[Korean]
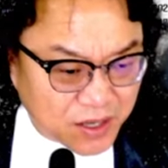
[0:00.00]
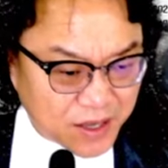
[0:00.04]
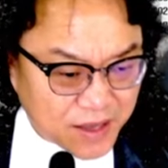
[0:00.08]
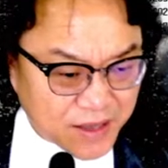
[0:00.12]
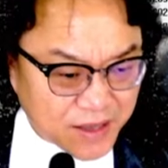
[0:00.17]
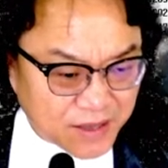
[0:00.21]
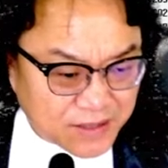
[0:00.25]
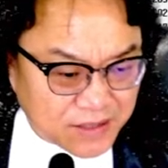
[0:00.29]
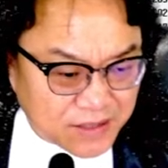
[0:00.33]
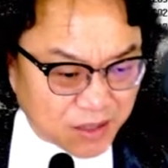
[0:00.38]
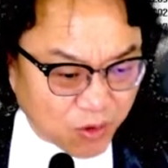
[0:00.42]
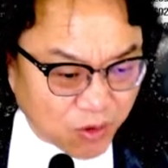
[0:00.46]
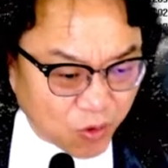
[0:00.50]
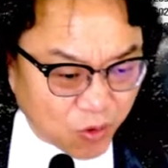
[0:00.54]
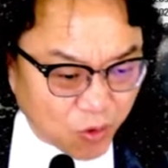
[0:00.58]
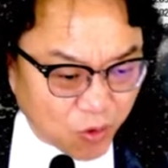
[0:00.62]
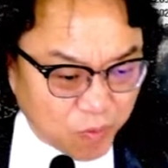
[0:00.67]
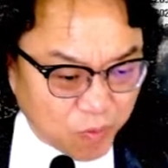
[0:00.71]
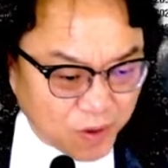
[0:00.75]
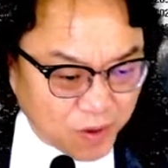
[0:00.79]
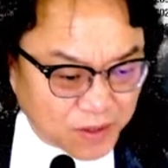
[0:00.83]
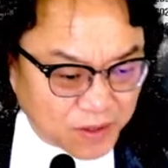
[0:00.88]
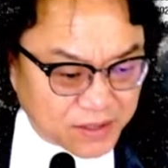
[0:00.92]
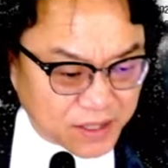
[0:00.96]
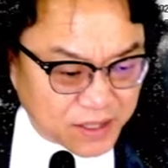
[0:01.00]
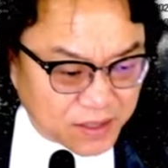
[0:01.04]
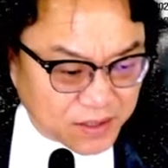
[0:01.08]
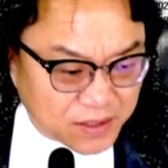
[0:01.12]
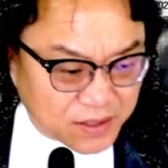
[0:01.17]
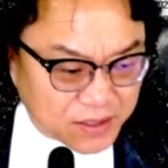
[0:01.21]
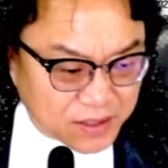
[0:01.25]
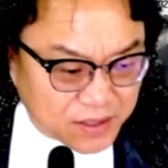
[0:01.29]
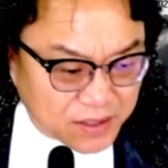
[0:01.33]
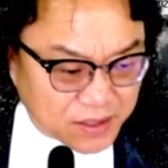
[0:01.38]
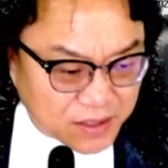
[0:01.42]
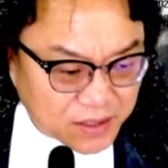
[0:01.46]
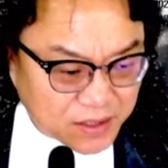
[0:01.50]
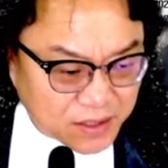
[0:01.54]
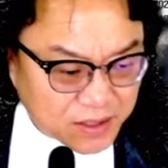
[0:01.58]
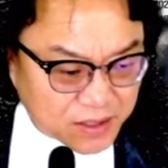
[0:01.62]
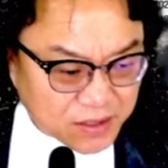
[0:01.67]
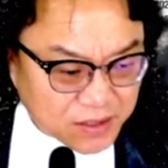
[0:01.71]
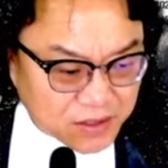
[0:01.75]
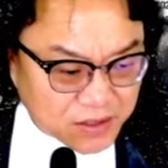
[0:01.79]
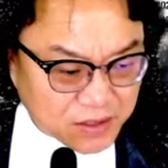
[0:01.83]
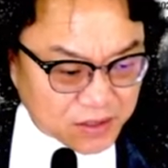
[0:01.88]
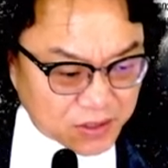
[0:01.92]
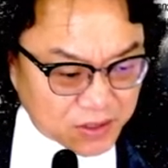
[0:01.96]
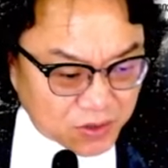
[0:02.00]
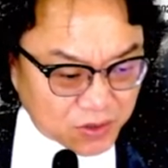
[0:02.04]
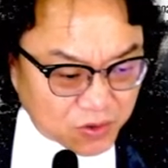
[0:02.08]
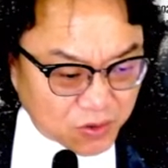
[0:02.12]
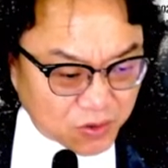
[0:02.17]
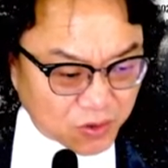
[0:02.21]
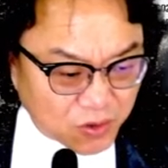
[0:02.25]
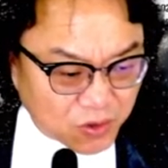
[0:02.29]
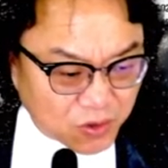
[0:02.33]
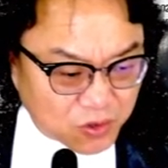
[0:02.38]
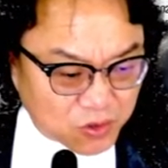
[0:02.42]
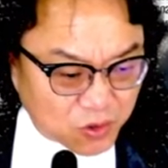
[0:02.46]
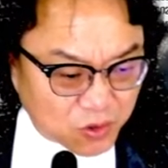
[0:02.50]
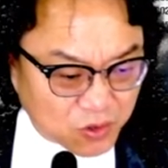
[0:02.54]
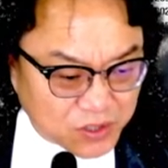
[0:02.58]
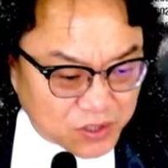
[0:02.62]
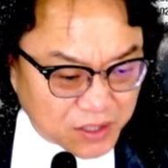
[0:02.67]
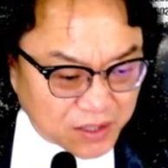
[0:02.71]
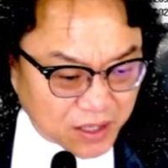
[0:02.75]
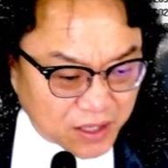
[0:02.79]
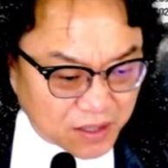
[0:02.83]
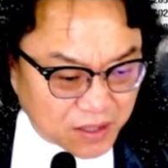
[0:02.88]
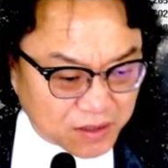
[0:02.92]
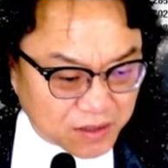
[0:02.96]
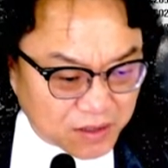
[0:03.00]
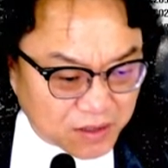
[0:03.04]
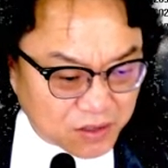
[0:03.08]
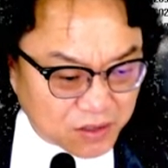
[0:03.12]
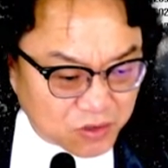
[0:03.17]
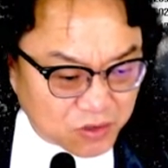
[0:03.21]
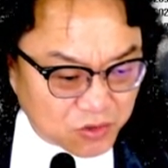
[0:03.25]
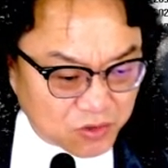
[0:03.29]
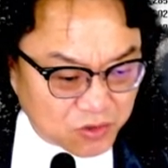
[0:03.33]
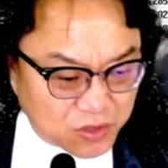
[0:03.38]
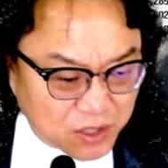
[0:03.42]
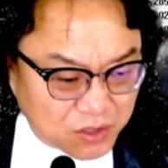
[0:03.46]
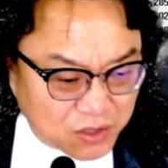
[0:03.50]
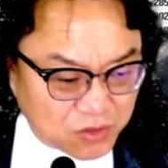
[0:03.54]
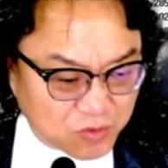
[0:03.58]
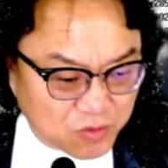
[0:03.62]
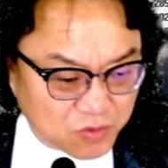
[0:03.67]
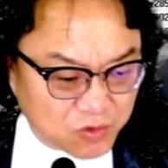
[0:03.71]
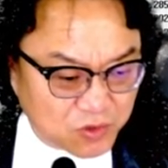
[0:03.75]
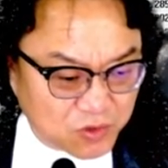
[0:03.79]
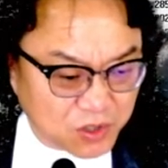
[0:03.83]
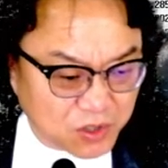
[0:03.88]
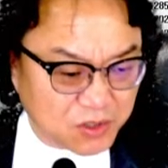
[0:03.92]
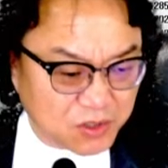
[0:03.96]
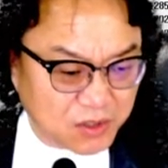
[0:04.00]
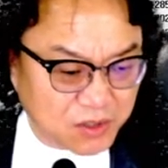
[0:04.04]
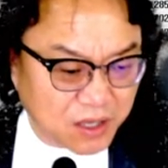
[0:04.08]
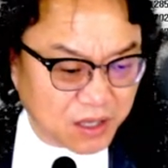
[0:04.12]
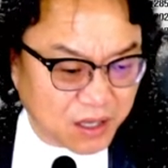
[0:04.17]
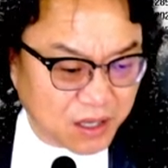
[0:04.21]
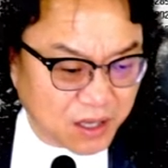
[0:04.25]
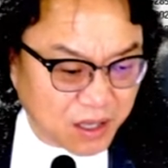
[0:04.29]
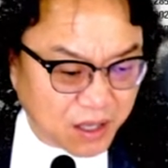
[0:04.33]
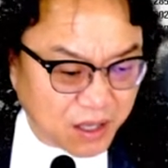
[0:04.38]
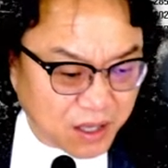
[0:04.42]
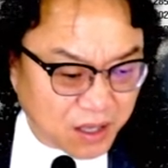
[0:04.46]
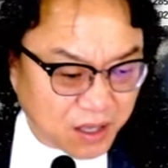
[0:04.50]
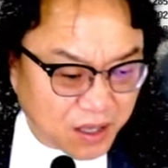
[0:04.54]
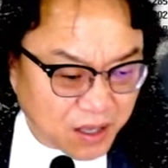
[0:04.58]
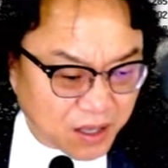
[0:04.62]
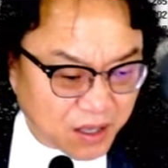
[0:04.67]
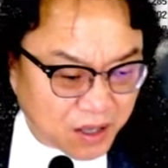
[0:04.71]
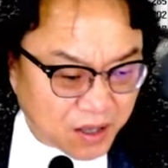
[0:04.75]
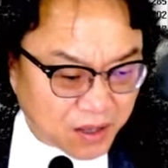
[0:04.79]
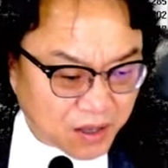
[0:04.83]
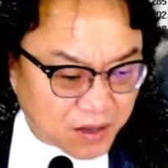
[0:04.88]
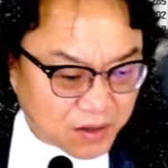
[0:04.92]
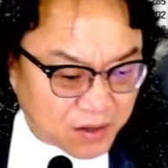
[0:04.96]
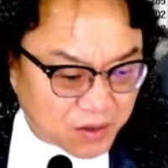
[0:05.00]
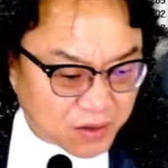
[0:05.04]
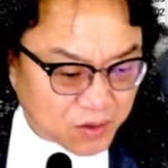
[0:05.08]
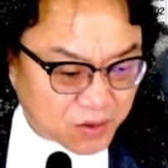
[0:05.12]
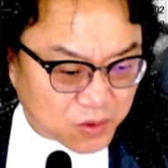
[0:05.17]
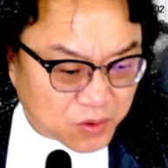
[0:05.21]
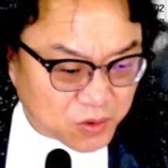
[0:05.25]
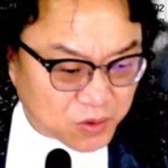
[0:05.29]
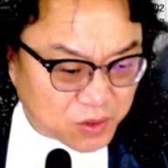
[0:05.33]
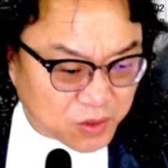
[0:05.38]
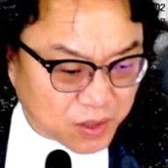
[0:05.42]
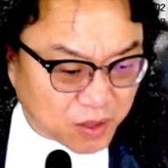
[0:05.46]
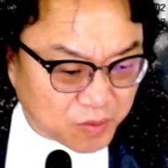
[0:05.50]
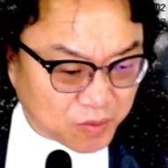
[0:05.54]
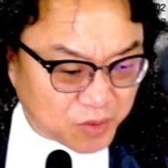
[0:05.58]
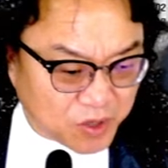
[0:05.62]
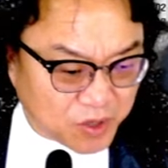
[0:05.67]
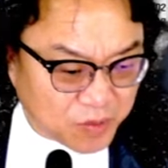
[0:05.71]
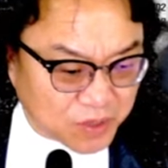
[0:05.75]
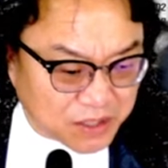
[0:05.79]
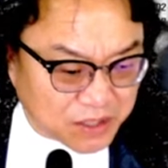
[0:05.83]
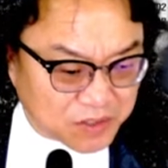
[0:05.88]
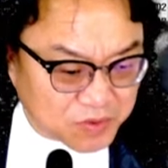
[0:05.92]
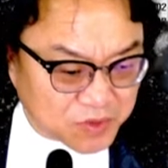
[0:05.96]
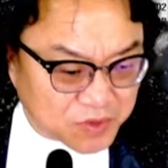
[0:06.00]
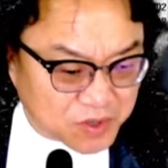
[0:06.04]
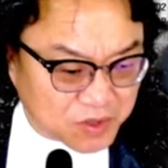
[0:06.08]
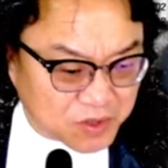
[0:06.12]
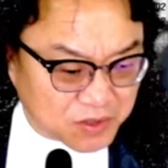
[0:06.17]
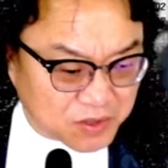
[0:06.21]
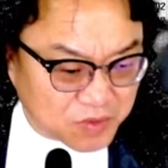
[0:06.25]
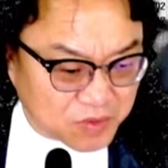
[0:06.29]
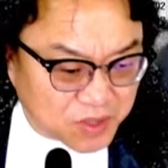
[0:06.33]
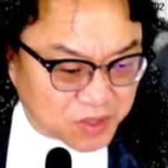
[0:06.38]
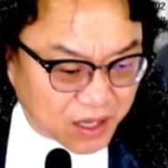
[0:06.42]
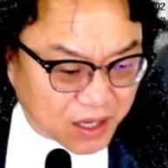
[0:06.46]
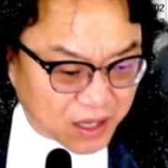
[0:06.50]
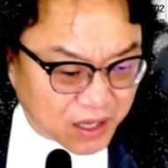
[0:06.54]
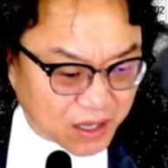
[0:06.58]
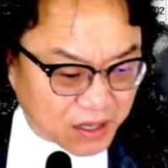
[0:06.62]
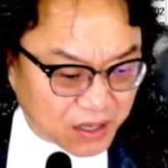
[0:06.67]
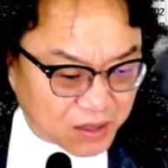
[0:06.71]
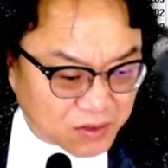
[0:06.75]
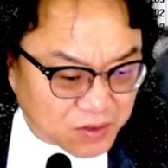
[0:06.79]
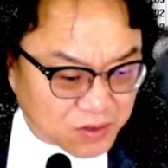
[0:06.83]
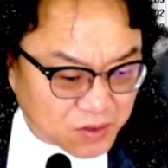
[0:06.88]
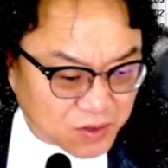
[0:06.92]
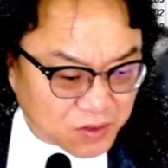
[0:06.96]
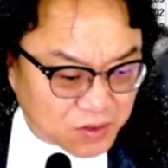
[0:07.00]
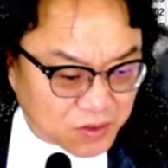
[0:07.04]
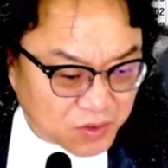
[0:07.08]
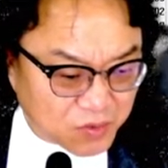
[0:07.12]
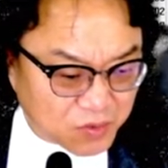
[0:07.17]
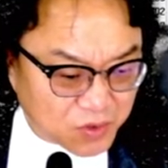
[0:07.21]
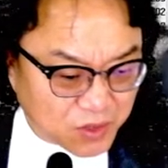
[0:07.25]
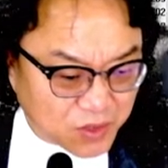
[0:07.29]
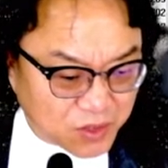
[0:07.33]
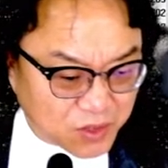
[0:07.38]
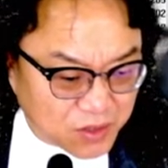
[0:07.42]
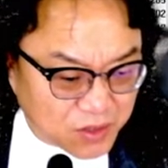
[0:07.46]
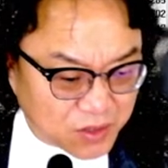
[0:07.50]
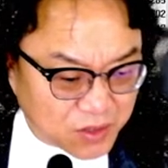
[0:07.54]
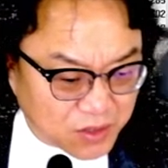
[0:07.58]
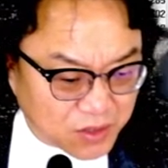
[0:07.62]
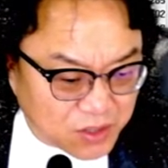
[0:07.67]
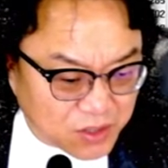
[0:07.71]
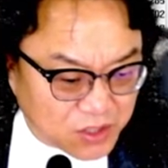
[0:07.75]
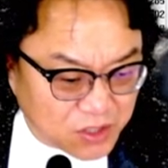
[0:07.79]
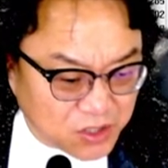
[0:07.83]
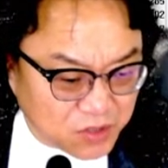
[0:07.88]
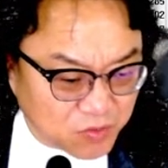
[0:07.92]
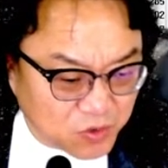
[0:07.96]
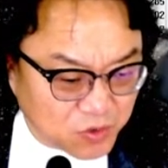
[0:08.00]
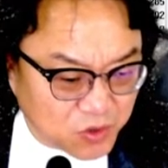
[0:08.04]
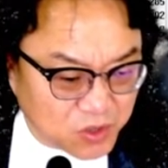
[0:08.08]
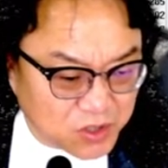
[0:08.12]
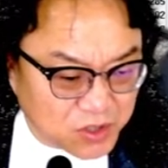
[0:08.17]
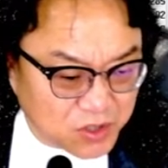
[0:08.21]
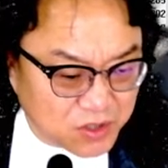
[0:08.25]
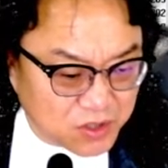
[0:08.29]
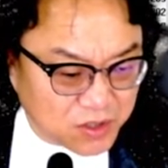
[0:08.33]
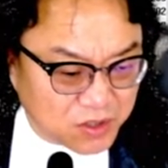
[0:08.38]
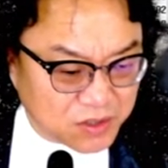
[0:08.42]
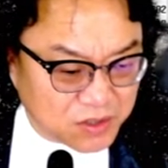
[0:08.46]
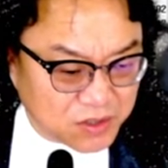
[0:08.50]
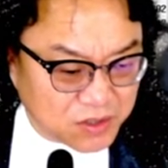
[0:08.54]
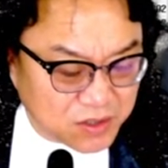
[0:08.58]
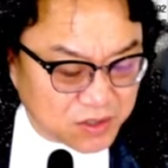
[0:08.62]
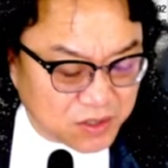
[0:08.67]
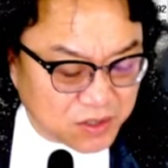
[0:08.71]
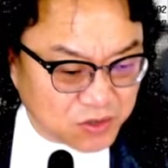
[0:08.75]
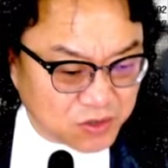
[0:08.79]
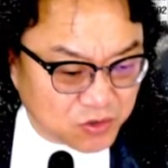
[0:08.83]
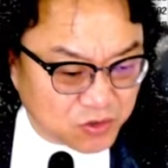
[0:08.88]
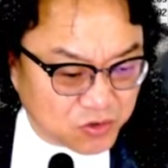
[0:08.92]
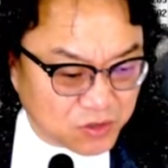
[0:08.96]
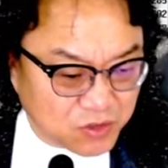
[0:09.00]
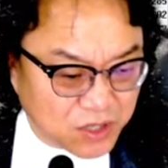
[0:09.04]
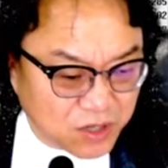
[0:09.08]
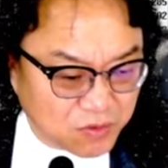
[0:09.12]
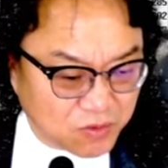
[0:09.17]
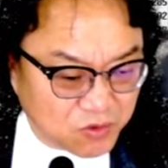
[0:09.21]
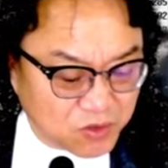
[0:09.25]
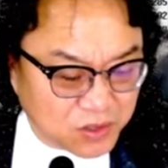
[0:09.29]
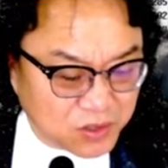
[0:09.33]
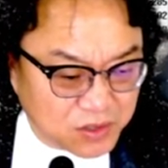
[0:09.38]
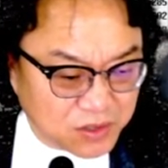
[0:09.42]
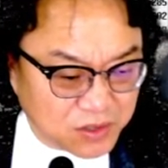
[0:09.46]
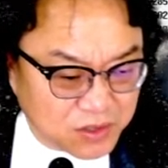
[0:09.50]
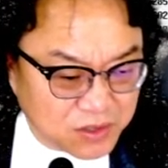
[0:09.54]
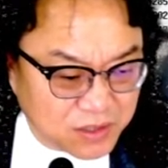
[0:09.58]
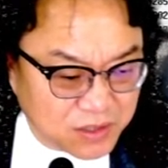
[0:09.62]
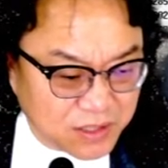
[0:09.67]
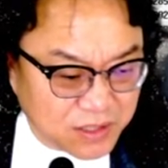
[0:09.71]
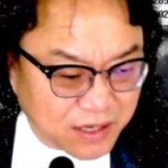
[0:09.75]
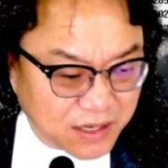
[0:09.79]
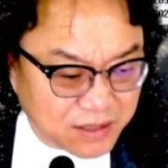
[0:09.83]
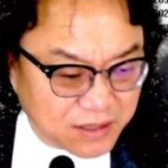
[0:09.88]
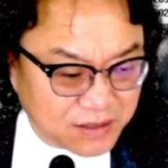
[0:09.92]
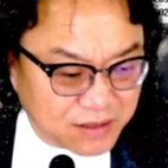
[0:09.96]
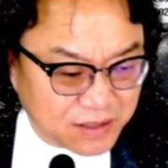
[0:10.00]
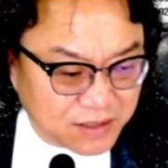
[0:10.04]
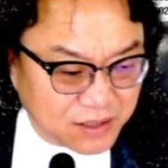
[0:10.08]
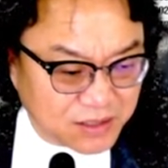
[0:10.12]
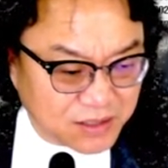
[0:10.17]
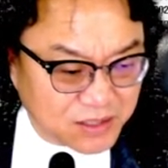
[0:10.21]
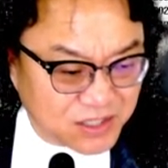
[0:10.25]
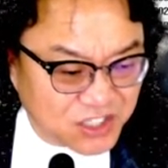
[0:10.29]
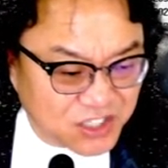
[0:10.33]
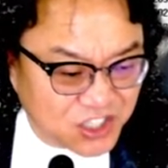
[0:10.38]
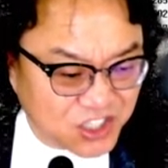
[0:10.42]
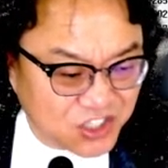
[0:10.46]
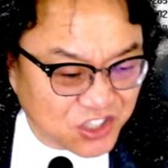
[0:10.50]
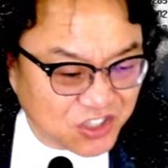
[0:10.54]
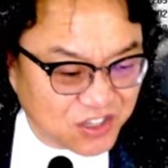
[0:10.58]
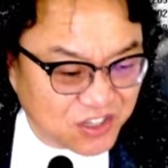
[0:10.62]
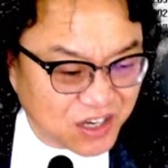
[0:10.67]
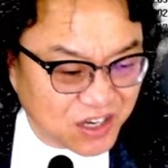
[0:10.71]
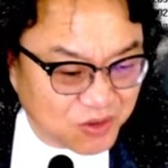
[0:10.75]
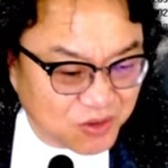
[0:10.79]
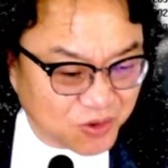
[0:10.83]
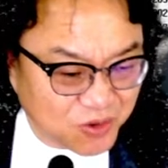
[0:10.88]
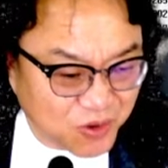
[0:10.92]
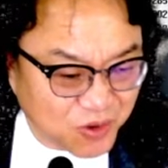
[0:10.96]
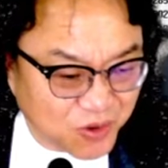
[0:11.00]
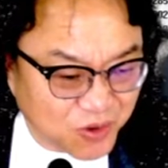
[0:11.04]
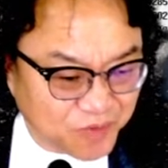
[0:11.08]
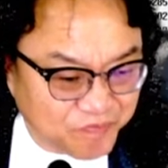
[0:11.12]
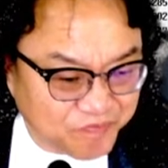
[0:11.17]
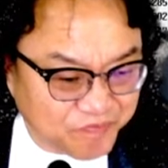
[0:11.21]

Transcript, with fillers: 자, 오 퍼센트. 그리고 소재단은 추세가 좀 무너졌다. 그렇게 미리 말씀드렸습니다. 그래서 뭐 이것이 무너지는 것은 추세가 무너졌으니까 그렇다 치더라도